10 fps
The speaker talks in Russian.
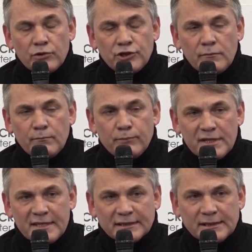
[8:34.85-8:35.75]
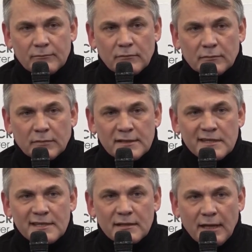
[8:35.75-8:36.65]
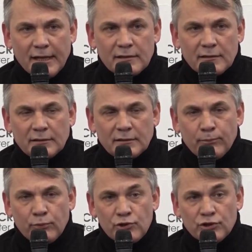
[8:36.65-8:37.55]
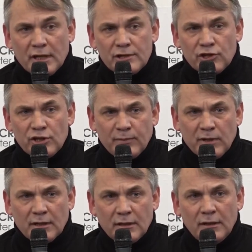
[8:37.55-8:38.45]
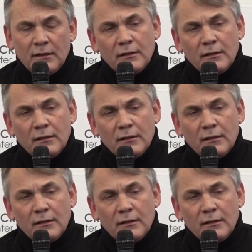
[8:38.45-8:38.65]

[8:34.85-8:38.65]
очень быстро осознать допущенные ошибки,